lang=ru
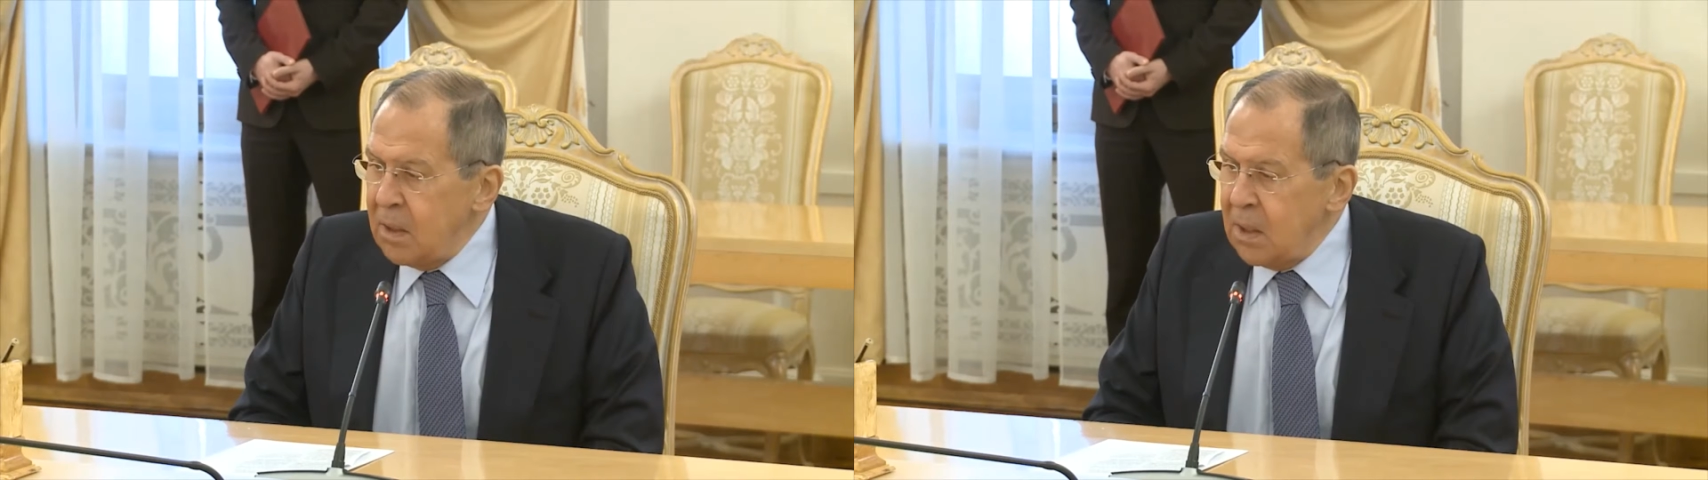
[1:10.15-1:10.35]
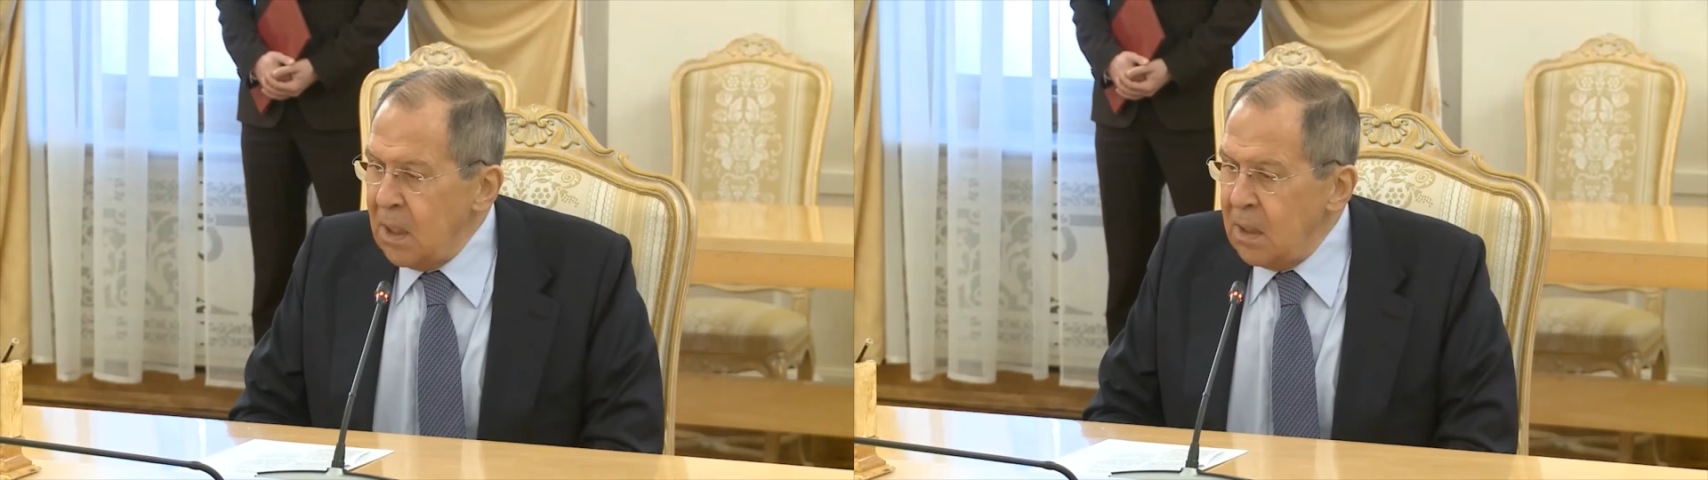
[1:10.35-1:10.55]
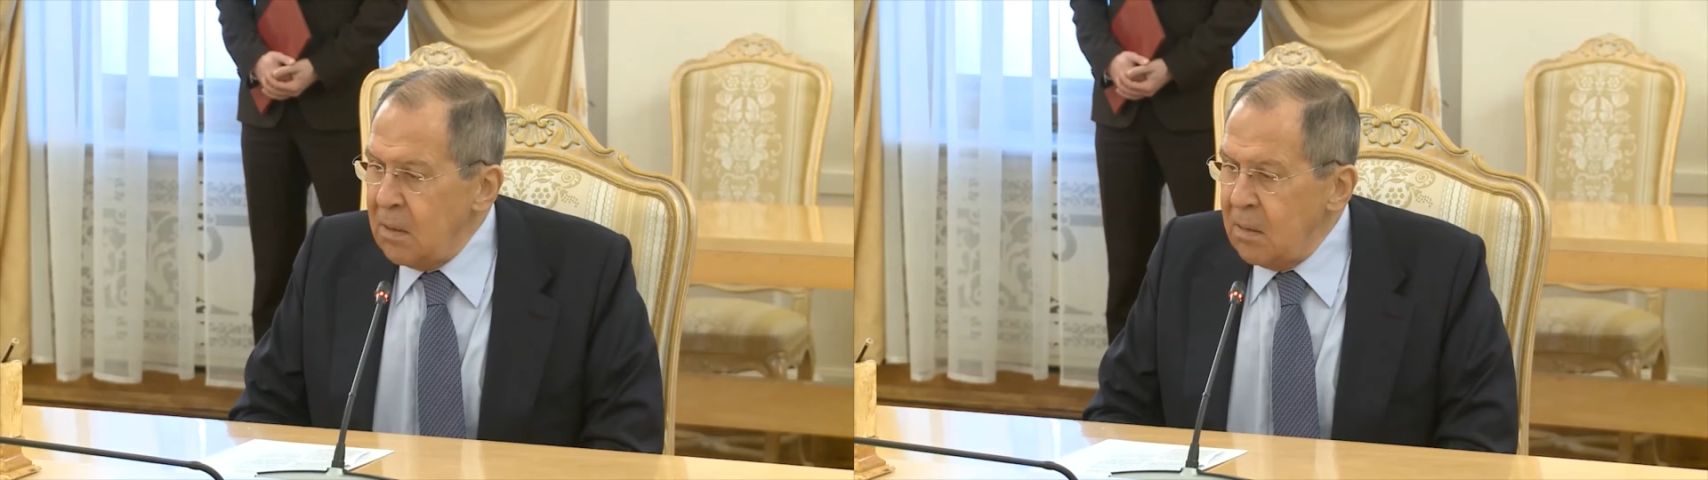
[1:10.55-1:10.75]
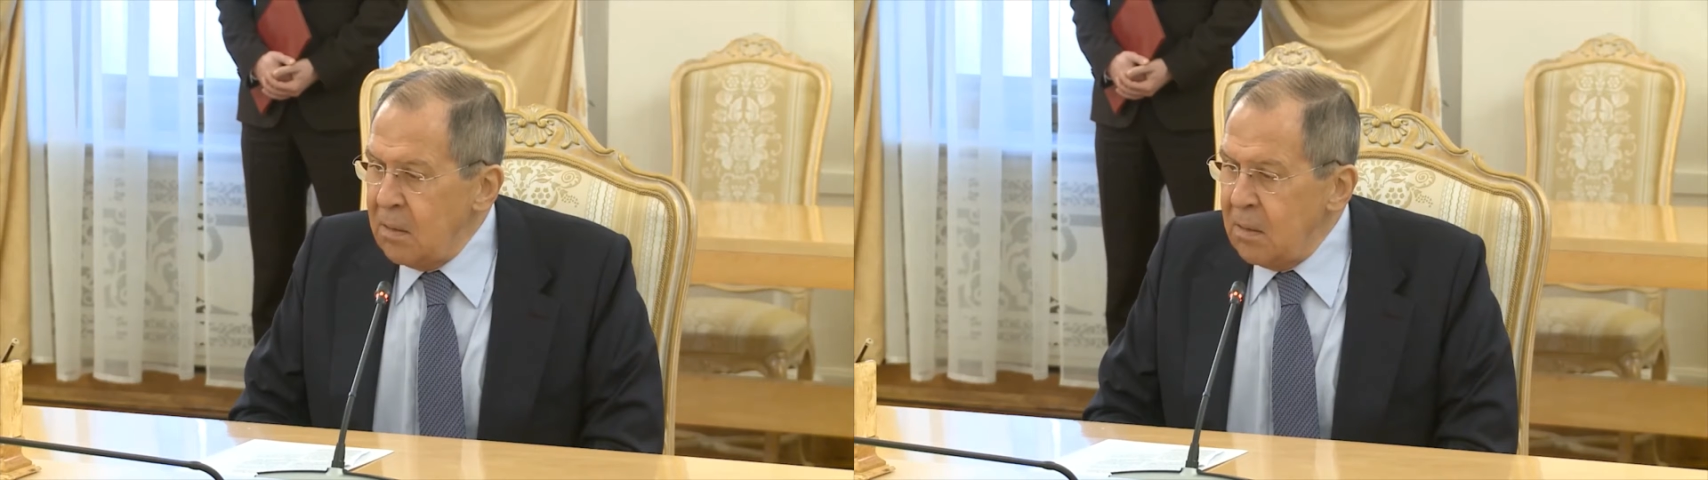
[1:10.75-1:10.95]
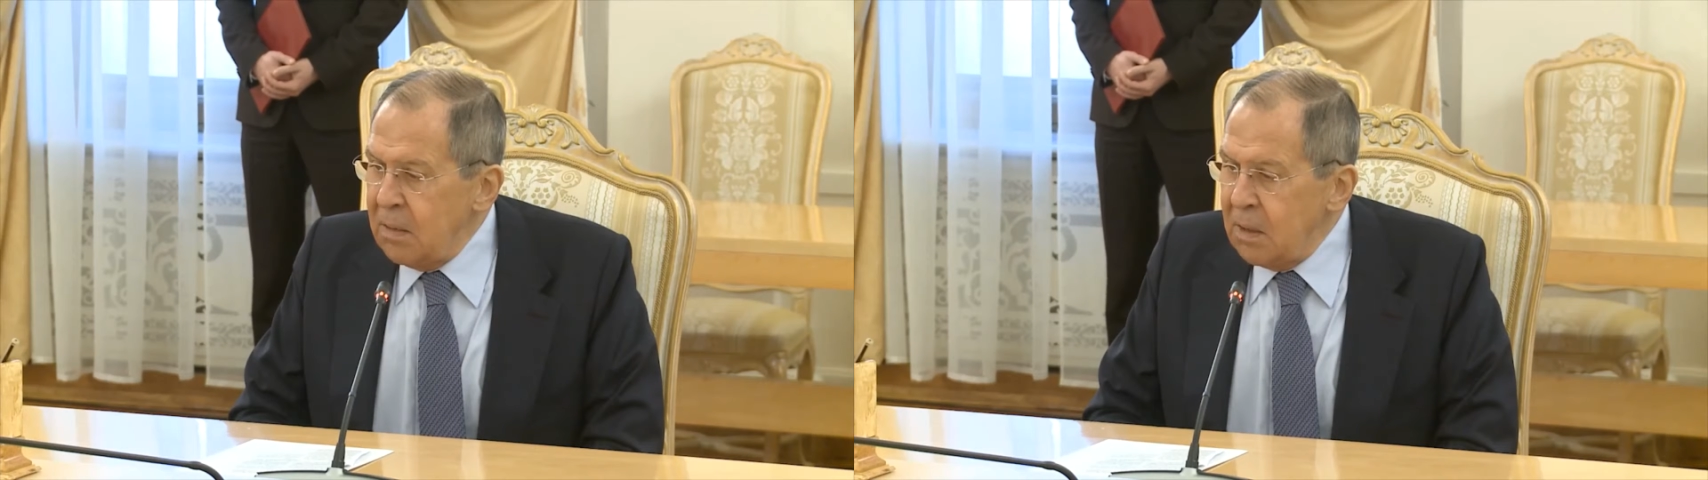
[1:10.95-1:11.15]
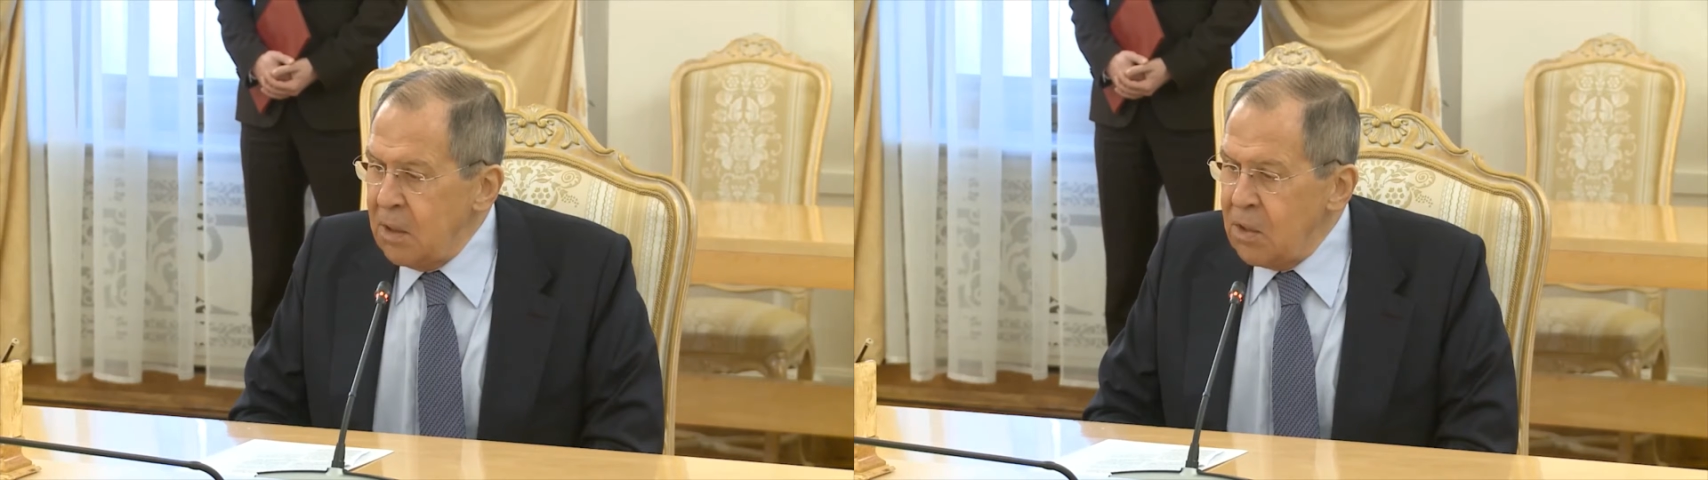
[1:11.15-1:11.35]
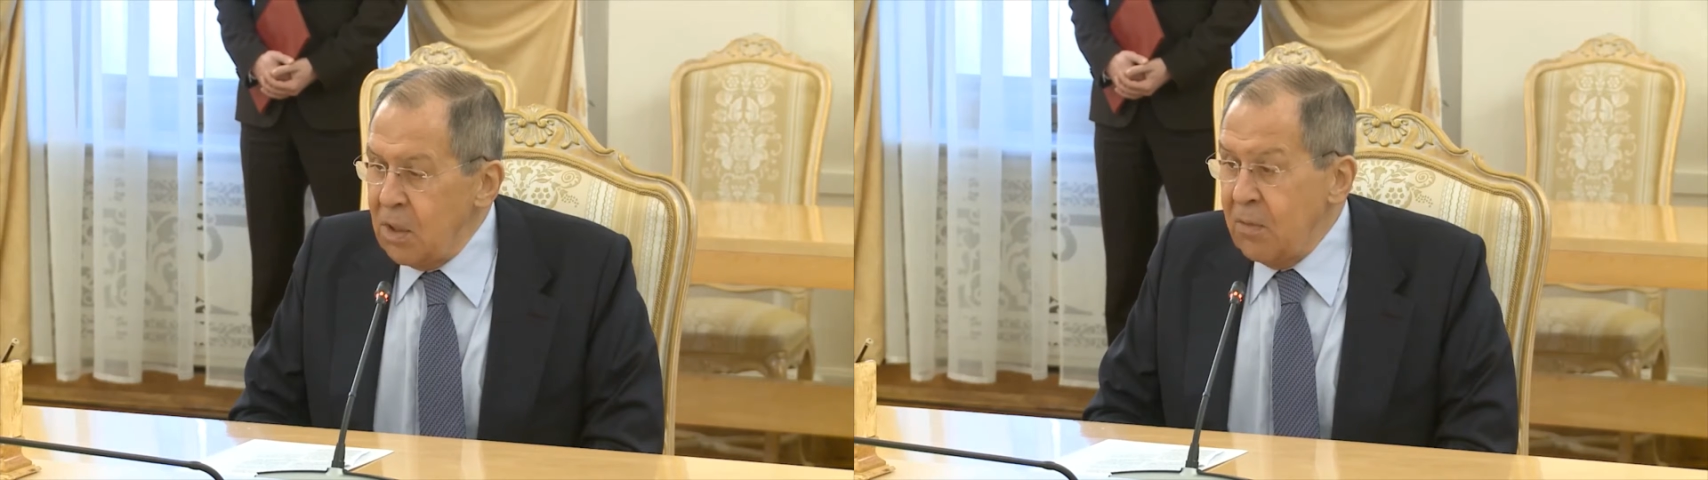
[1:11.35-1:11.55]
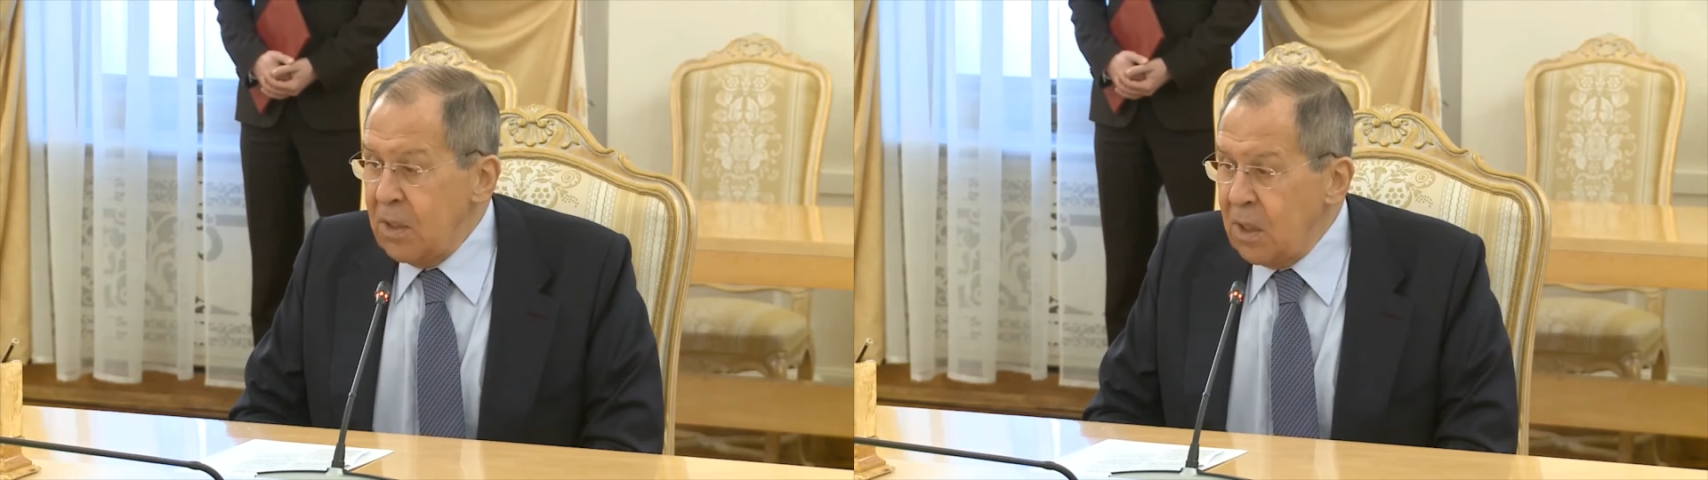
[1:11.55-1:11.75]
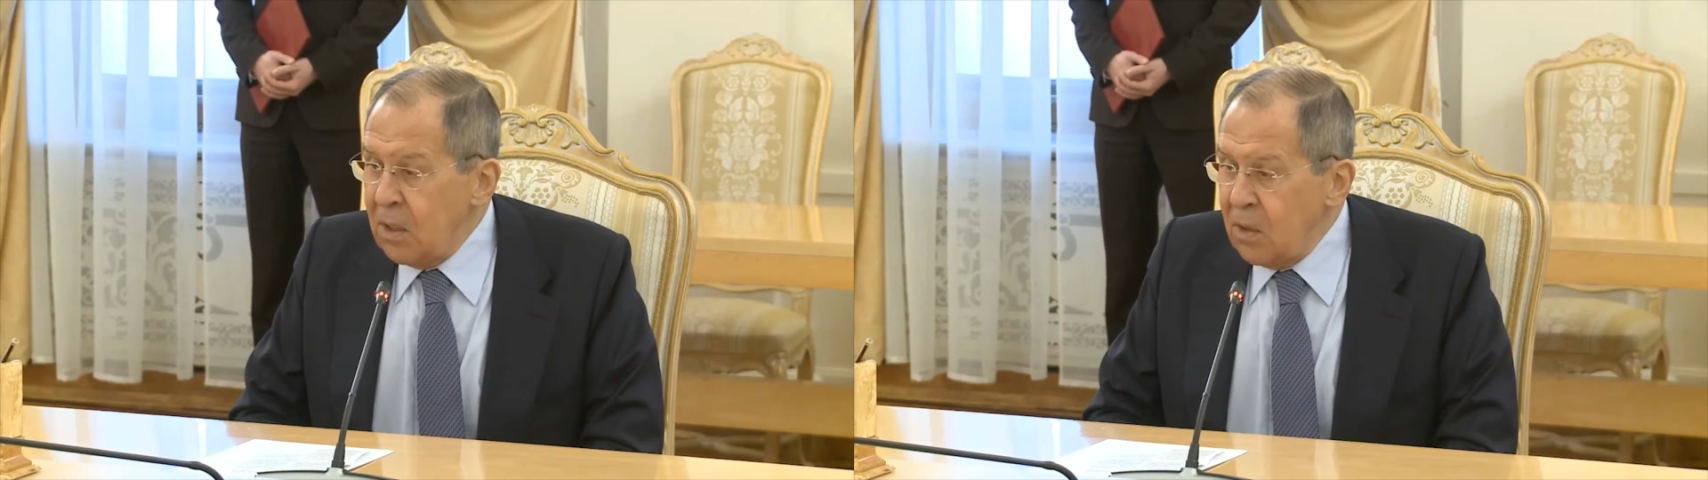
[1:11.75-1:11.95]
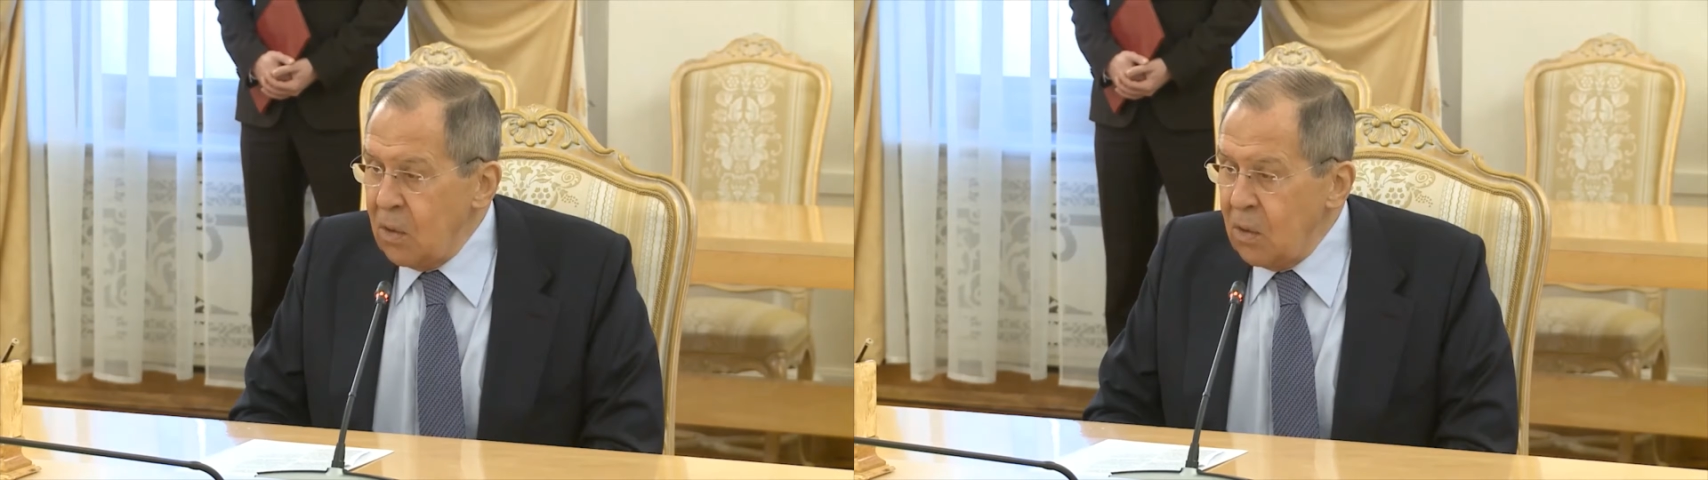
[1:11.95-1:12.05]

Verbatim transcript: За 2020